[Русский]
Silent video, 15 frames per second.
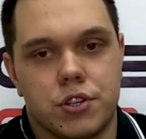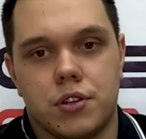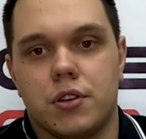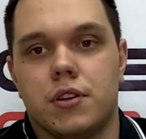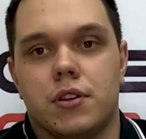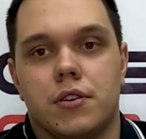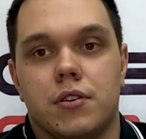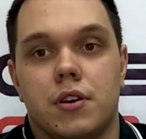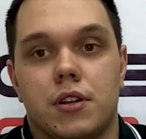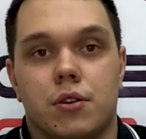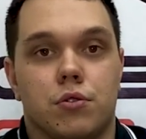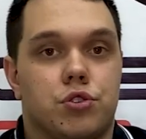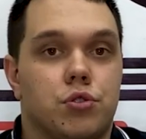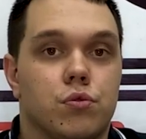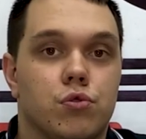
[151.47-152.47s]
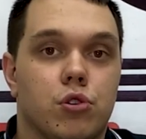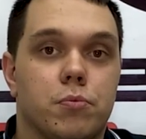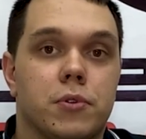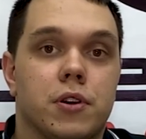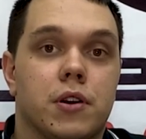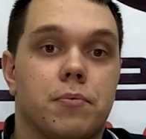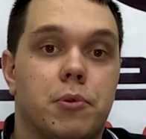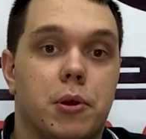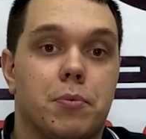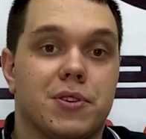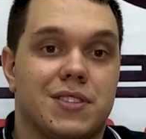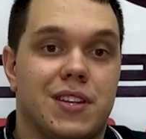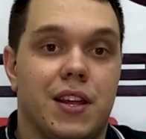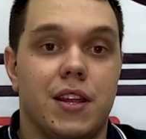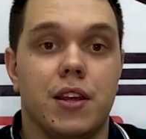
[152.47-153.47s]
Э, это очень удобно при
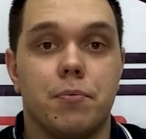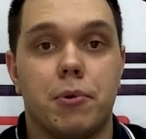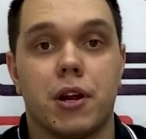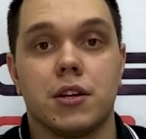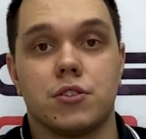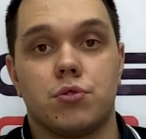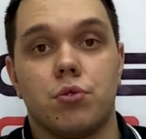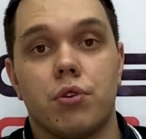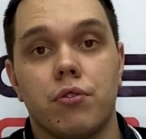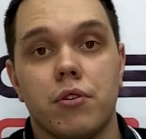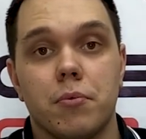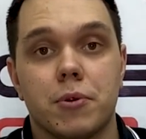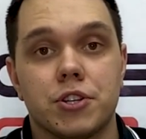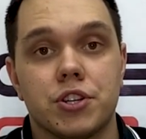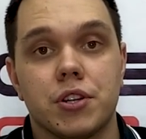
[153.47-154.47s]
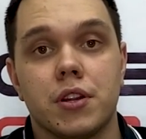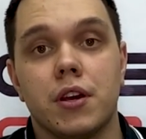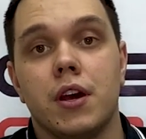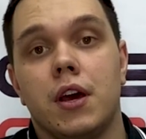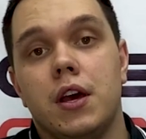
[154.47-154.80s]
построении, при конструировании машины